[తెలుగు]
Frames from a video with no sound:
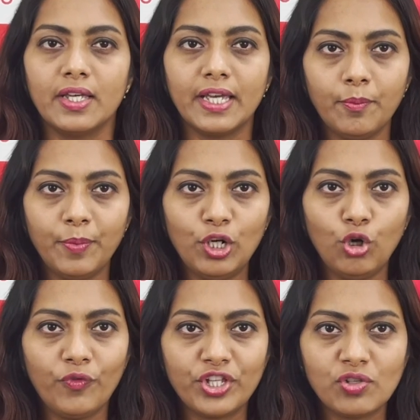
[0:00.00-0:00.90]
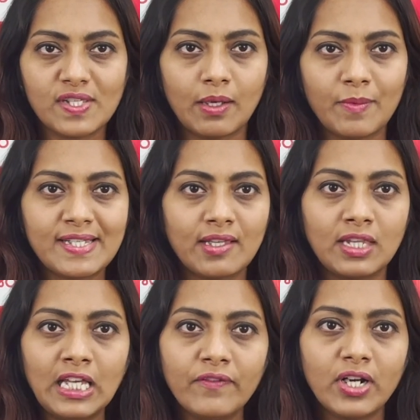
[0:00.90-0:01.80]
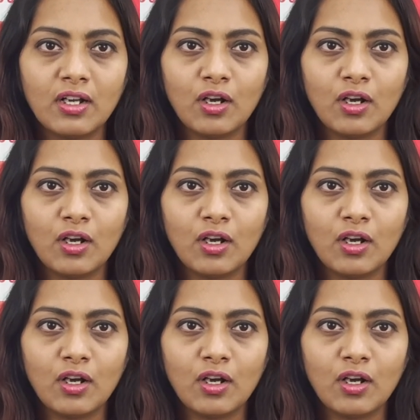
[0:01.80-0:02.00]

ఏపీలో విద్యుత్ సమస్య తీవ్రంగా